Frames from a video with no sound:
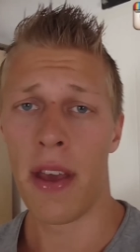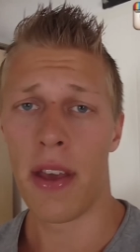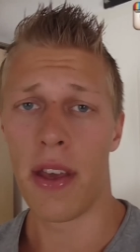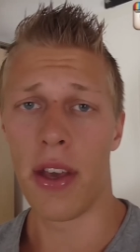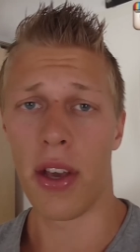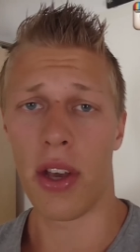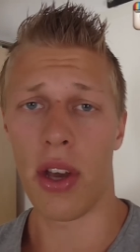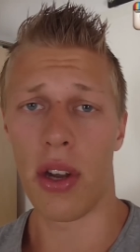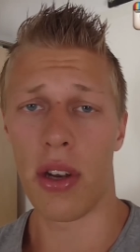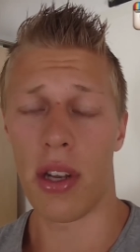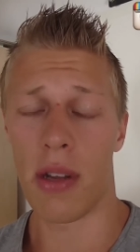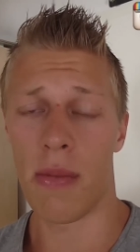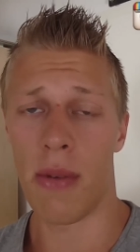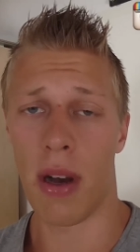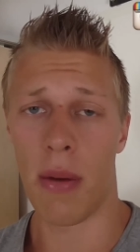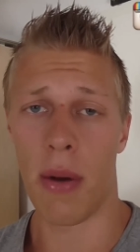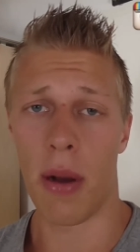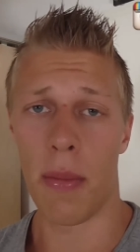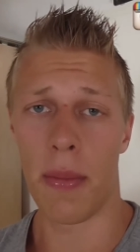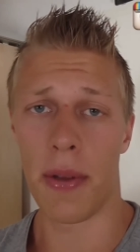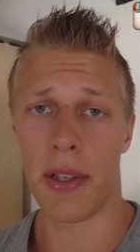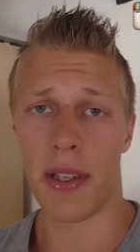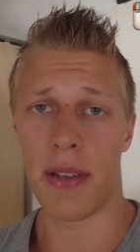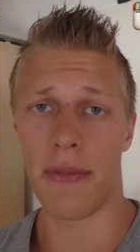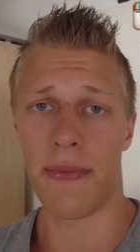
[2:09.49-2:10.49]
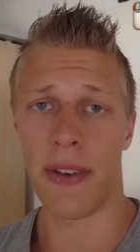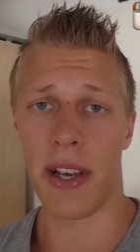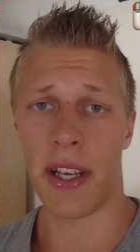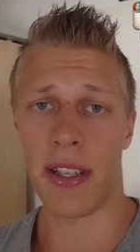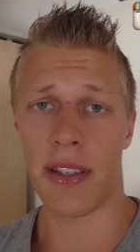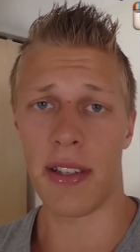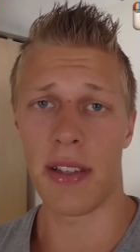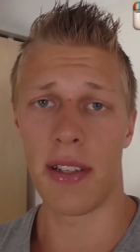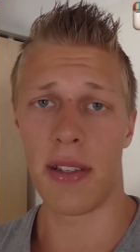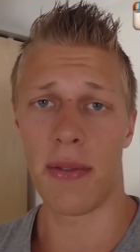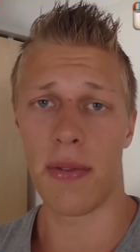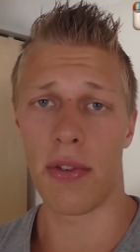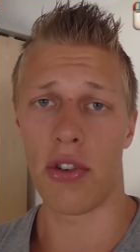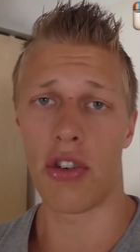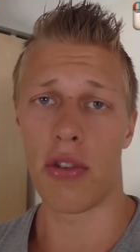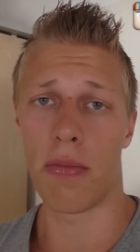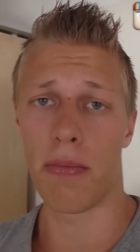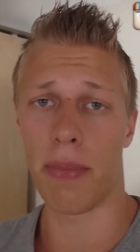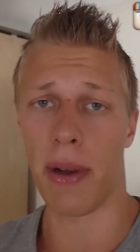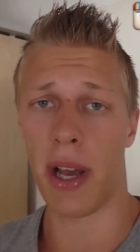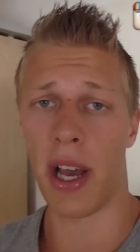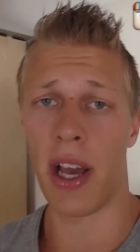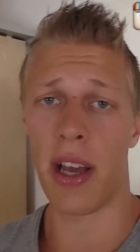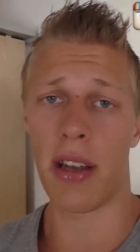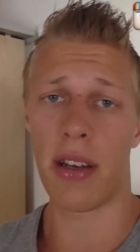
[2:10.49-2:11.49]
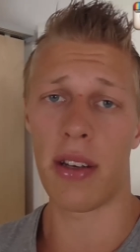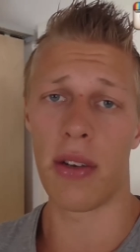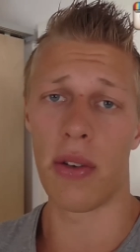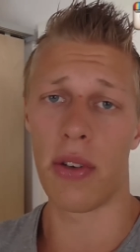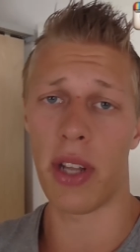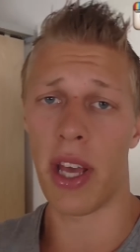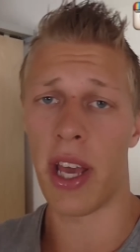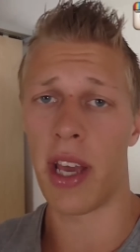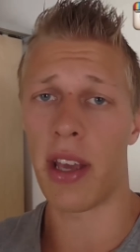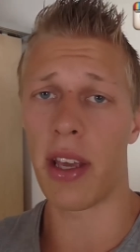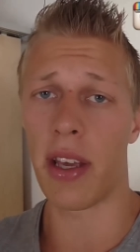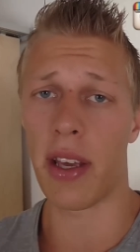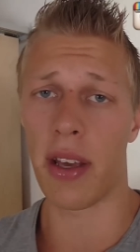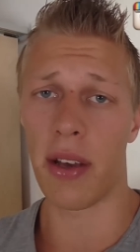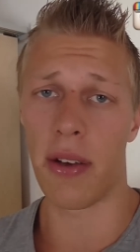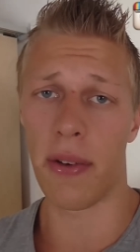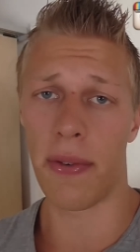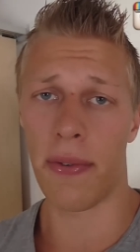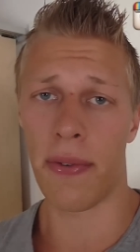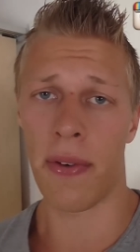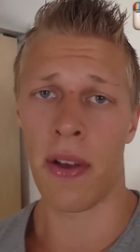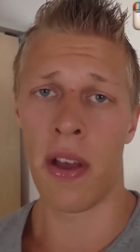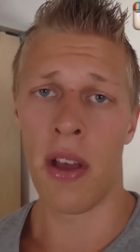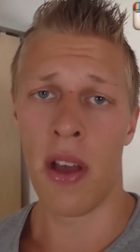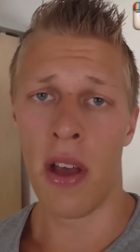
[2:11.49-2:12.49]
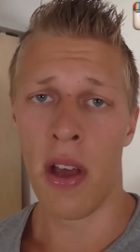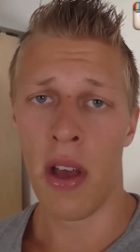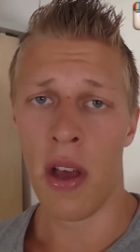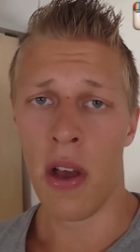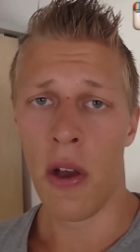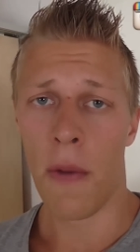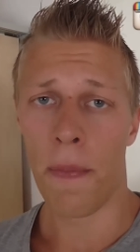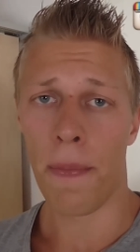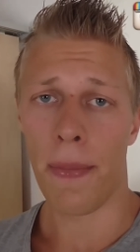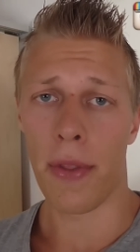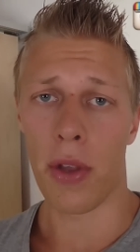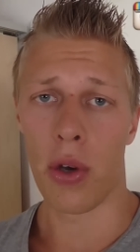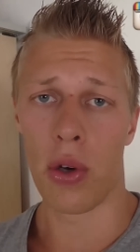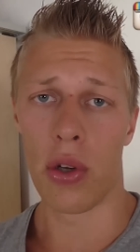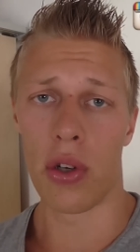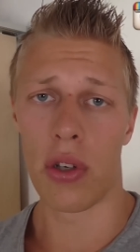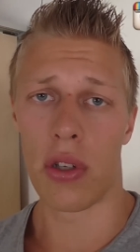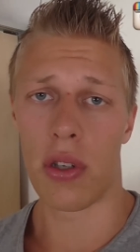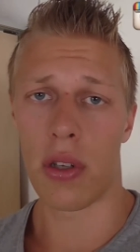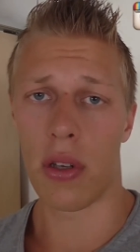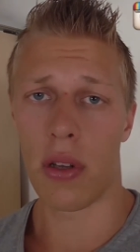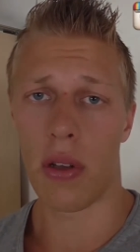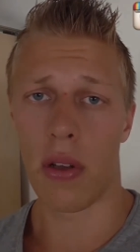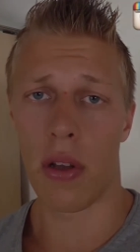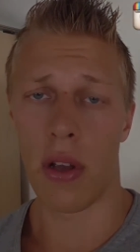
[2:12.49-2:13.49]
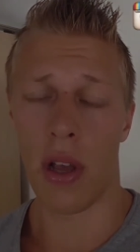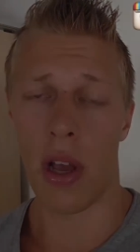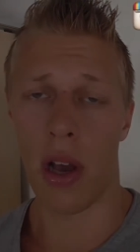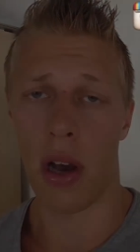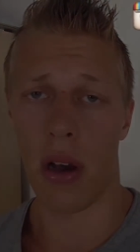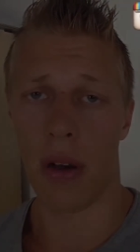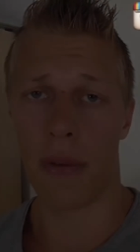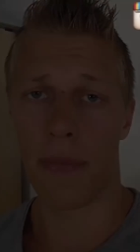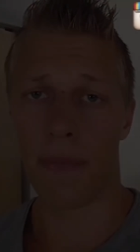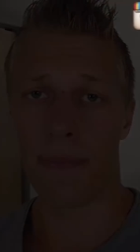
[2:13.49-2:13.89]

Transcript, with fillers: Ihr könnt immer mal ein bisschen wechseln zwischen breiten und engen Griff. Und ja.